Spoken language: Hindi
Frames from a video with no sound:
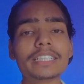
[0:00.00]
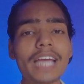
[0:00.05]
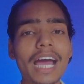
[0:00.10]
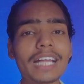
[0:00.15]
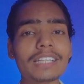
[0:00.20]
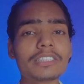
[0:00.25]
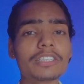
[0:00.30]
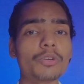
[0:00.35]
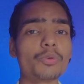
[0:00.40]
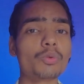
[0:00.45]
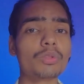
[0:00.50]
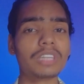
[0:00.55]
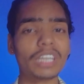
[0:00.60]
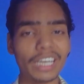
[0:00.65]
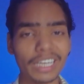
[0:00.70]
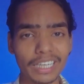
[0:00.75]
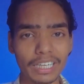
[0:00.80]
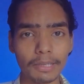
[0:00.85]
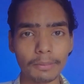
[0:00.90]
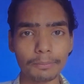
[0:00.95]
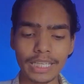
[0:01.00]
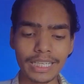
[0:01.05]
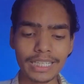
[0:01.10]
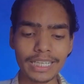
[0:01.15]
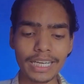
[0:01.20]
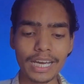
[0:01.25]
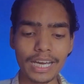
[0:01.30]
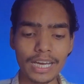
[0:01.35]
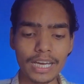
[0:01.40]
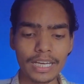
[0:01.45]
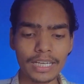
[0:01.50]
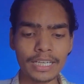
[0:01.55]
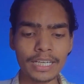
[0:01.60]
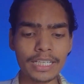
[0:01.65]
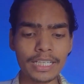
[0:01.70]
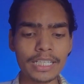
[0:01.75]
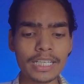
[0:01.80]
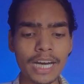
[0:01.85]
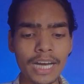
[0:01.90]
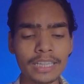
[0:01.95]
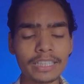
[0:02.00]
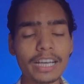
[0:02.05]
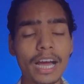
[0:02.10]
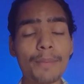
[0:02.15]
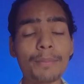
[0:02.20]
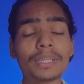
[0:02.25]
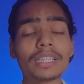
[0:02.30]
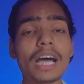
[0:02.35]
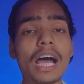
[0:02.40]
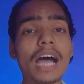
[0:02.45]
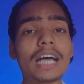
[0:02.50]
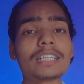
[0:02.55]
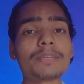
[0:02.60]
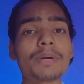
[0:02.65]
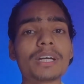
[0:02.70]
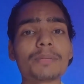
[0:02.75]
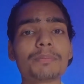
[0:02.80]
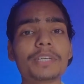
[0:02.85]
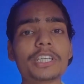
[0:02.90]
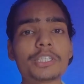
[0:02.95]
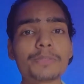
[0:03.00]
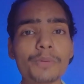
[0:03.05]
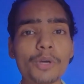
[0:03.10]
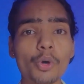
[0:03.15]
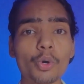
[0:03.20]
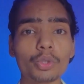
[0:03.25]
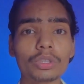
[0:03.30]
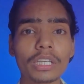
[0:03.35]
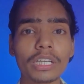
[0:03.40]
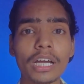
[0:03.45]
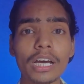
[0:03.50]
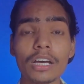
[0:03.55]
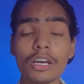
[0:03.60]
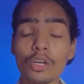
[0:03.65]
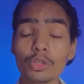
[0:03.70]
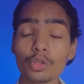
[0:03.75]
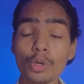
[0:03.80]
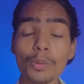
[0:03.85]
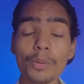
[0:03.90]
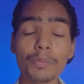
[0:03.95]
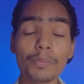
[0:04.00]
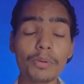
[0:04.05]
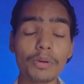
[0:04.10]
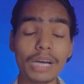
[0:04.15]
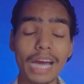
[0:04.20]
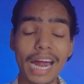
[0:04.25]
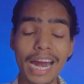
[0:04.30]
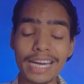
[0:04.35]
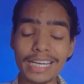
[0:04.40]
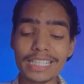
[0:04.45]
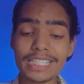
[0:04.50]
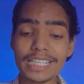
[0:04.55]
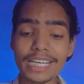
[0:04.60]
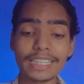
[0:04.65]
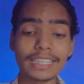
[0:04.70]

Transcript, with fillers: याद जरूर देगी देखिए निशिकांत कामत आज हमारे बीच में होते ना तो मैं गारंटी से